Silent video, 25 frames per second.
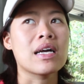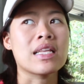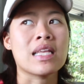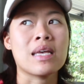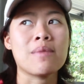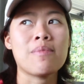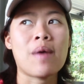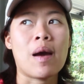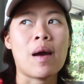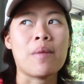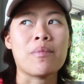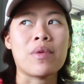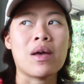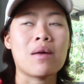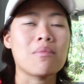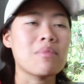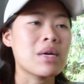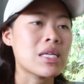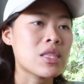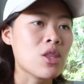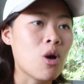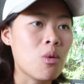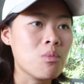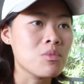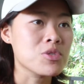ที่แบบยัง
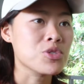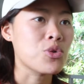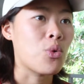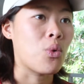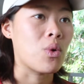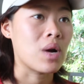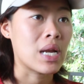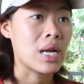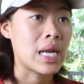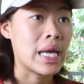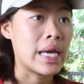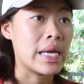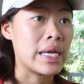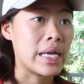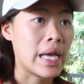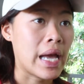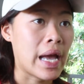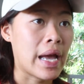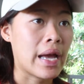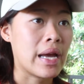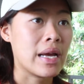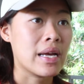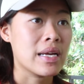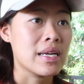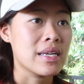ไม่ต้มสุกอะไร
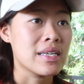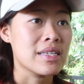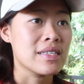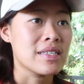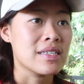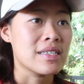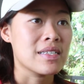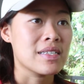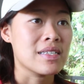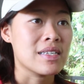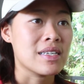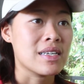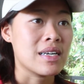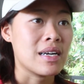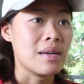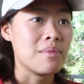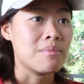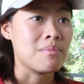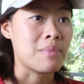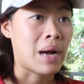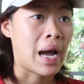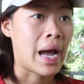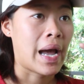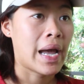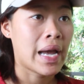เงี้ย
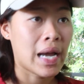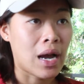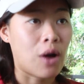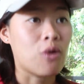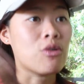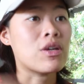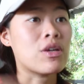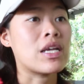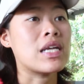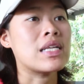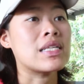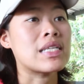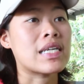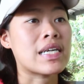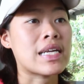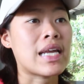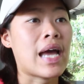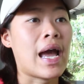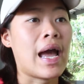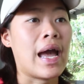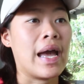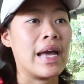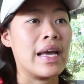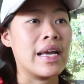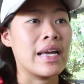มาให้เขากินก็
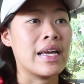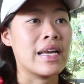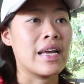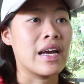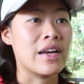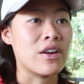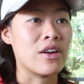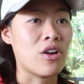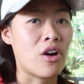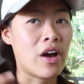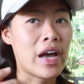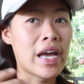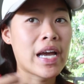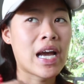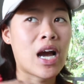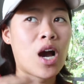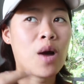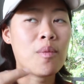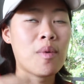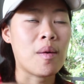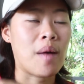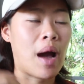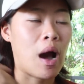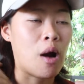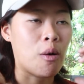ได้อย่างน้อยให้เขา
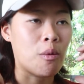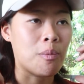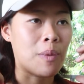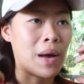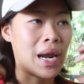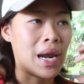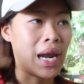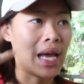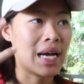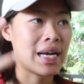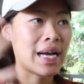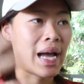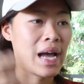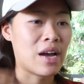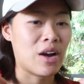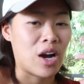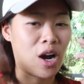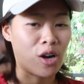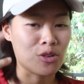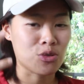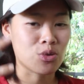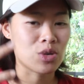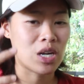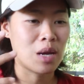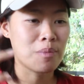แบบเอาพลังงานของ
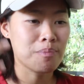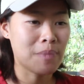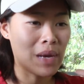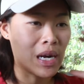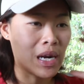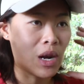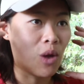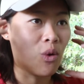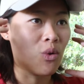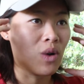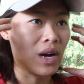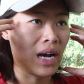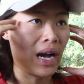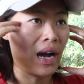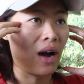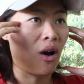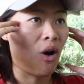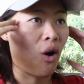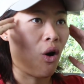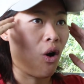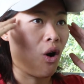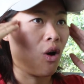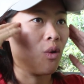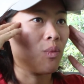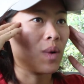เขาตรงนั้นไปลงกับ
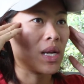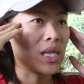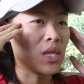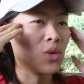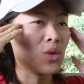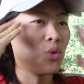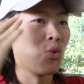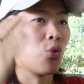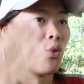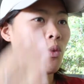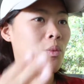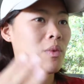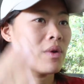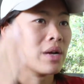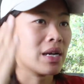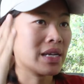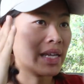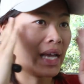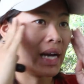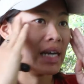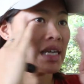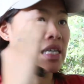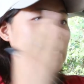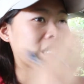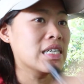ของวัตถุ
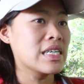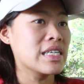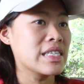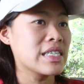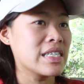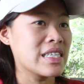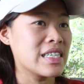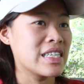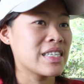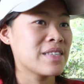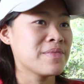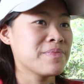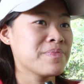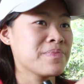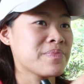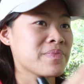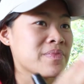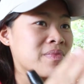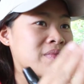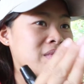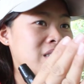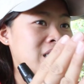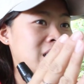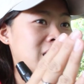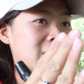อย่างอื่น
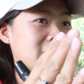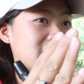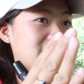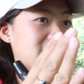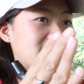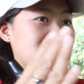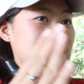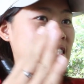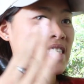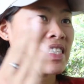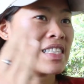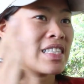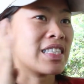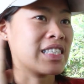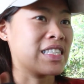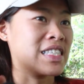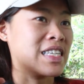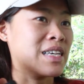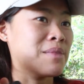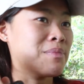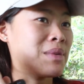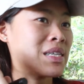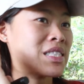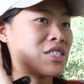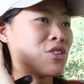
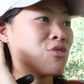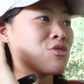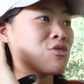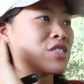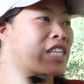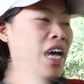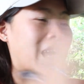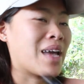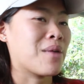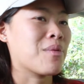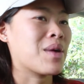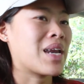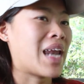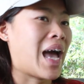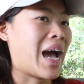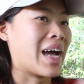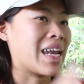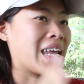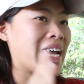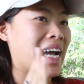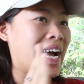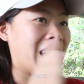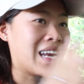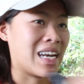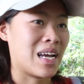ที่มันต้องใช้เวลา
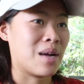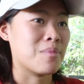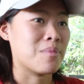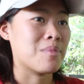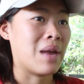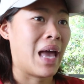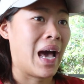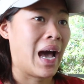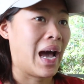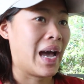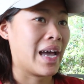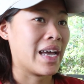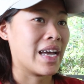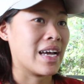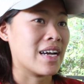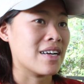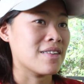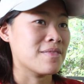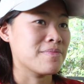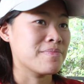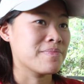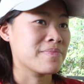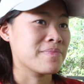ในการทำลายอ่ะ